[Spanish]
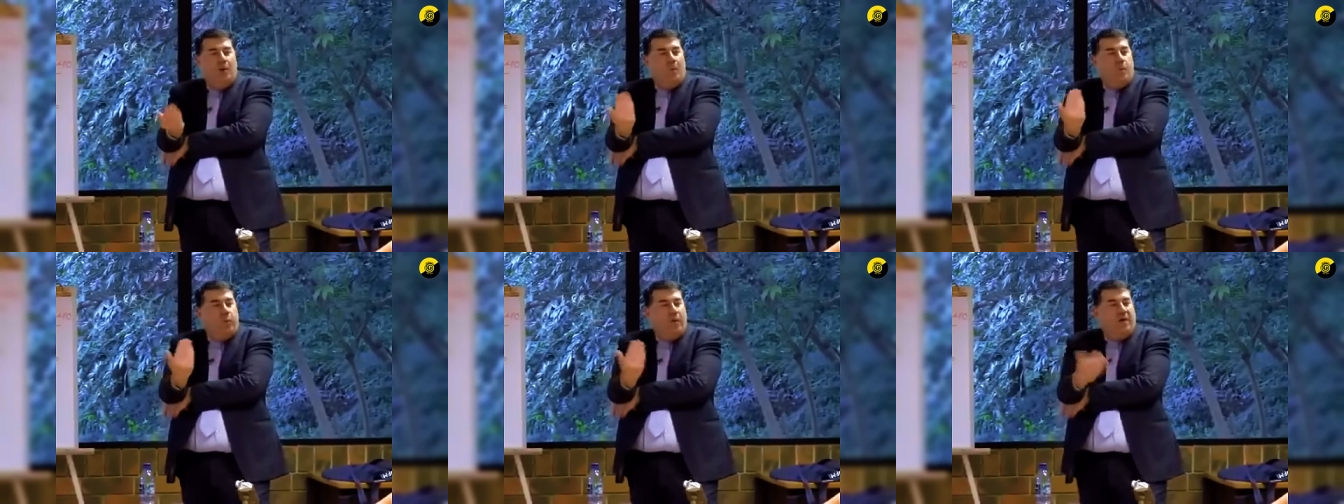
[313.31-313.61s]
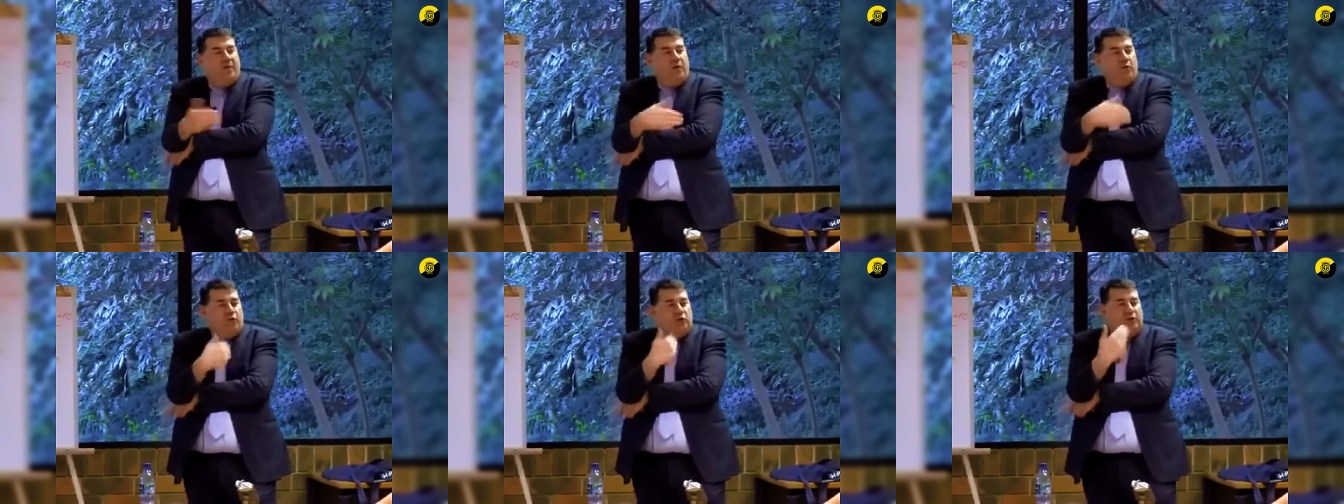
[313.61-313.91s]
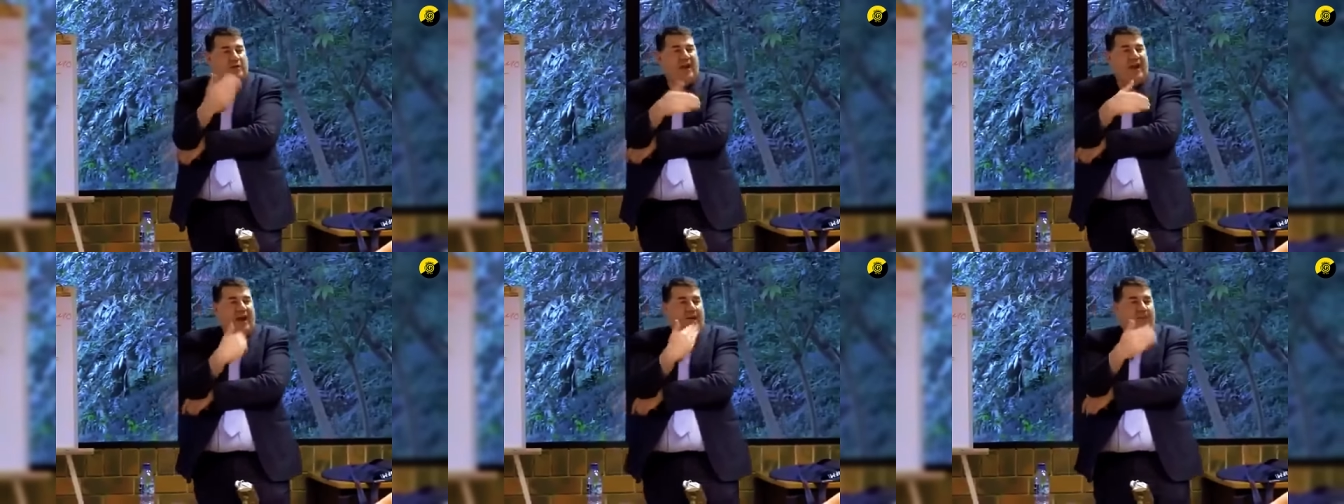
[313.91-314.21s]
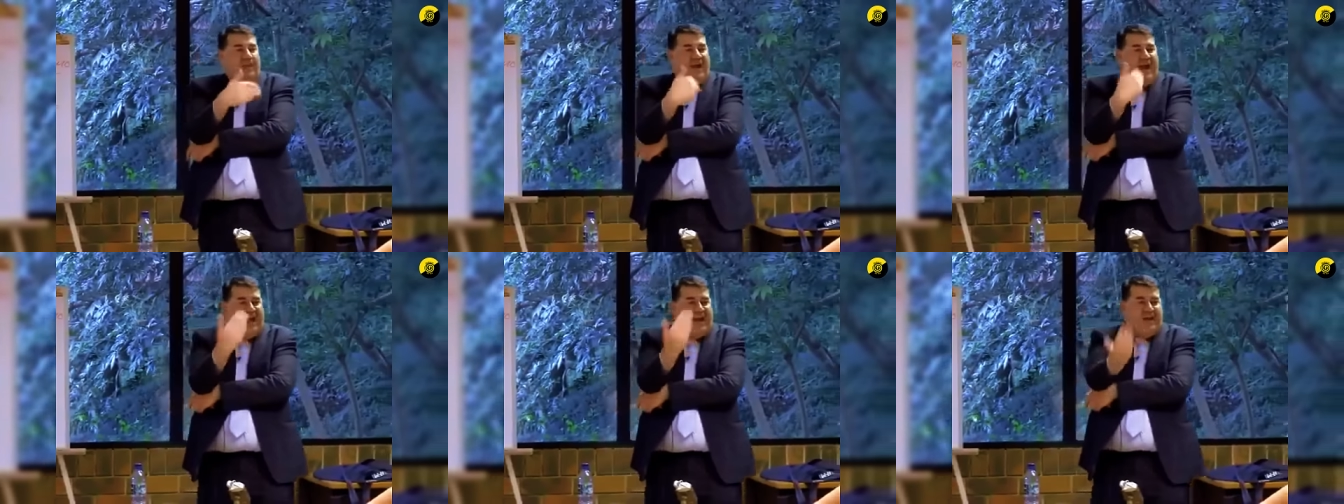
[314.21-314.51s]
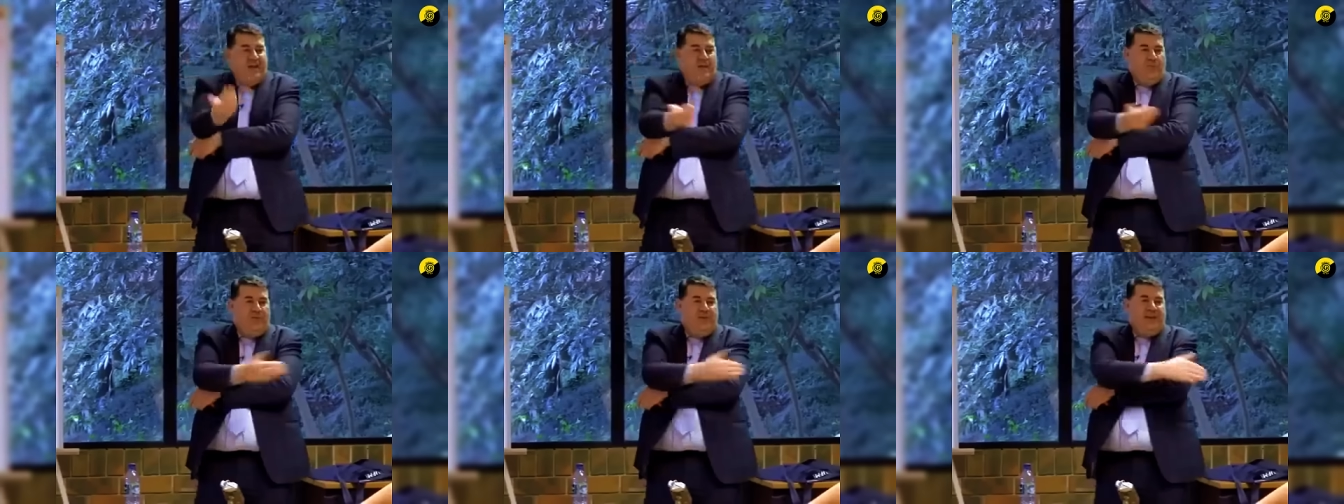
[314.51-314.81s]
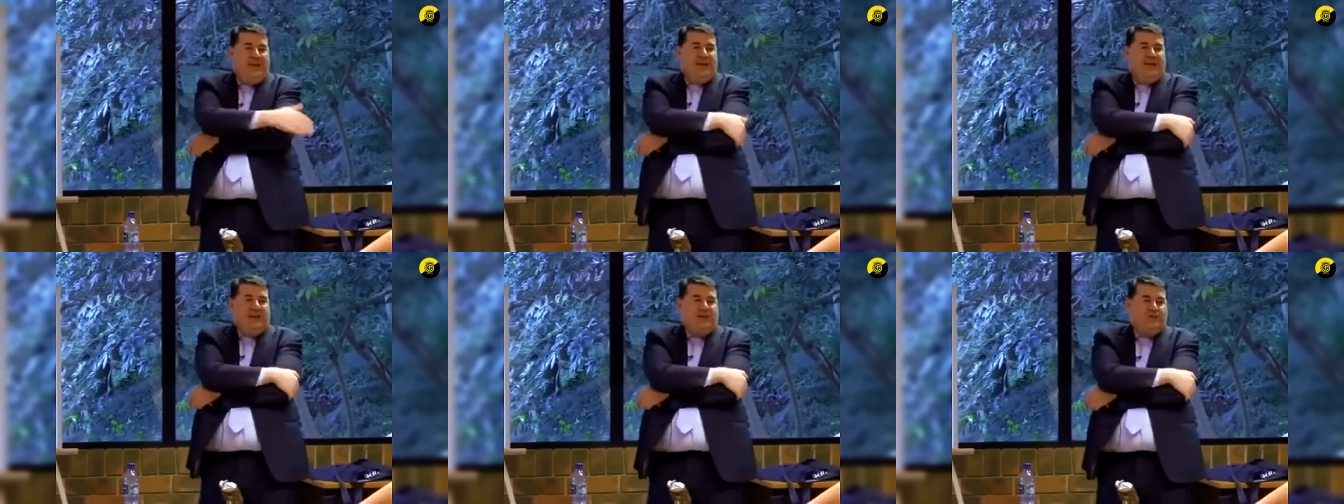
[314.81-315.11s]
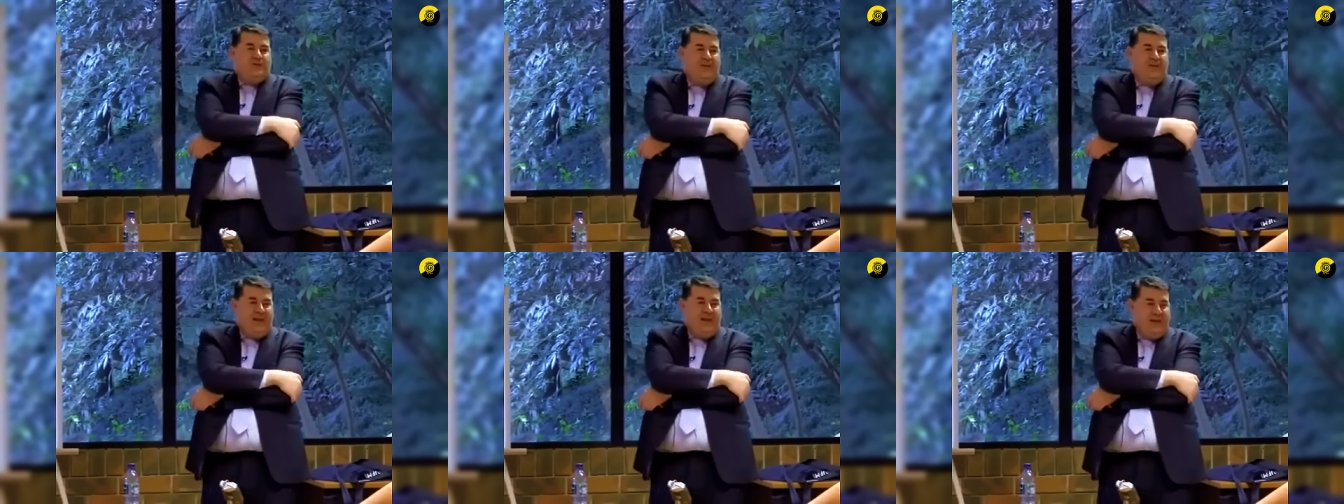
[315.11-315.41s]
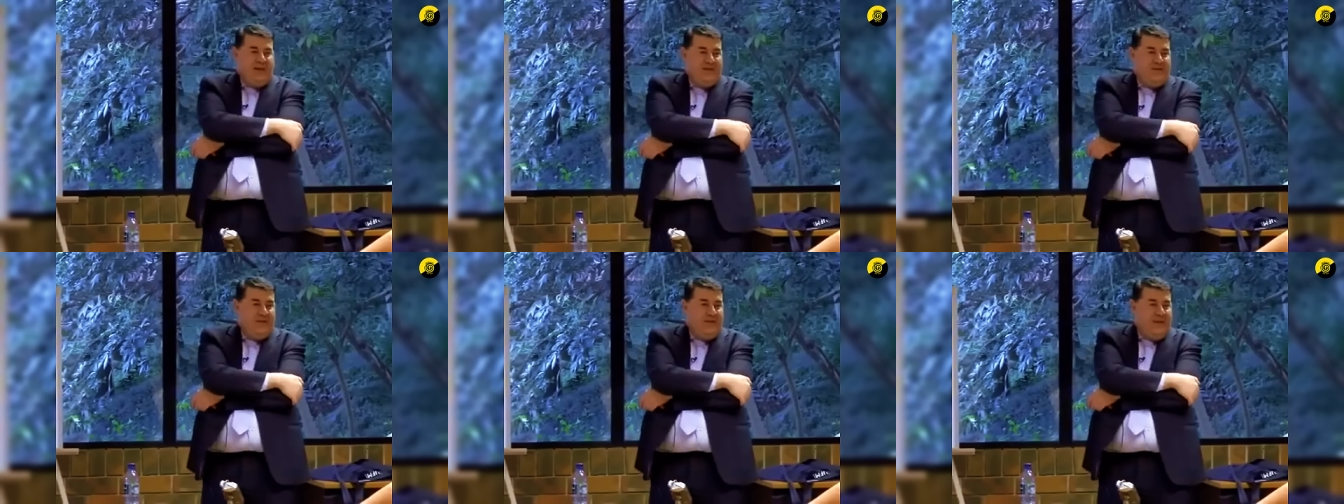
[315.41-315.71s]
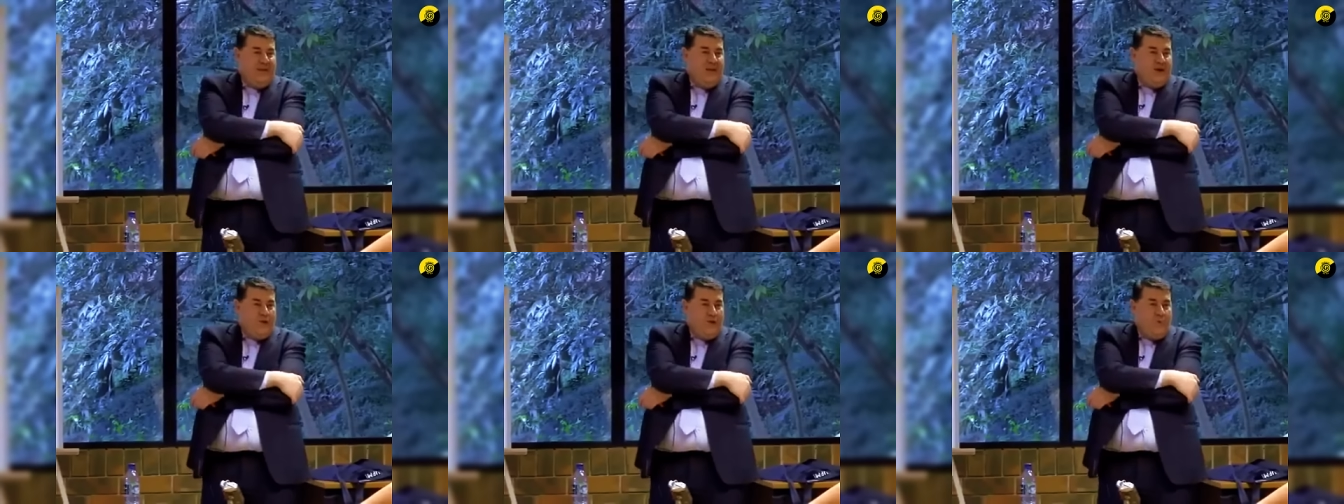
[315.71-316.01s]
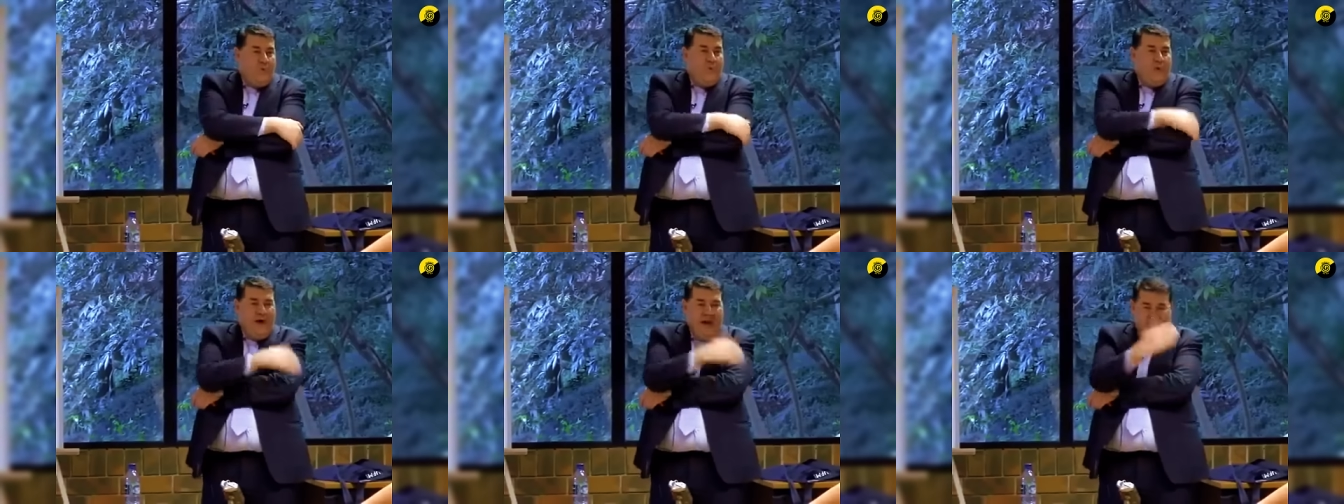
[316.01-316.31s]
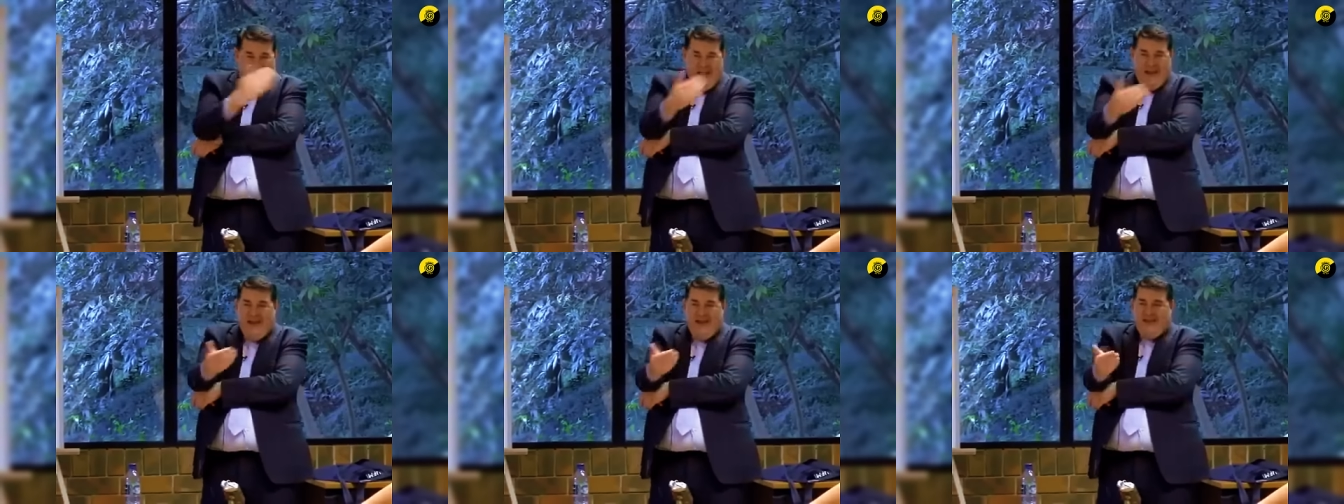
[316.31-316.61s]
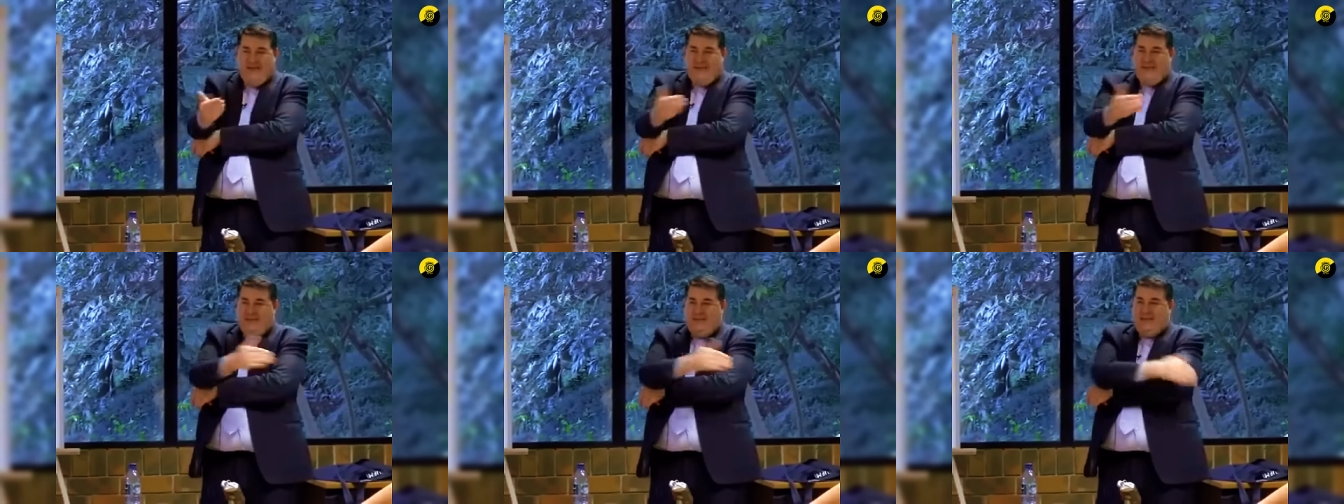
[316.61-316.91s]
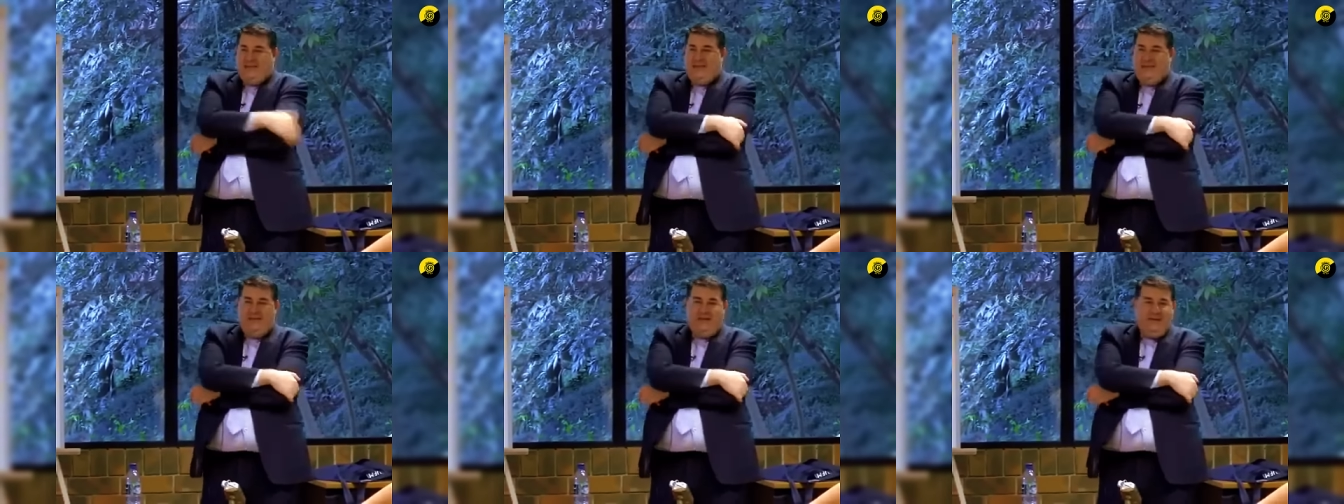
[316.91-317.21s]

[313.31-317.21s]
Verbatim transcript: puede osar hablar en nombre de la clase obrera, como Engels,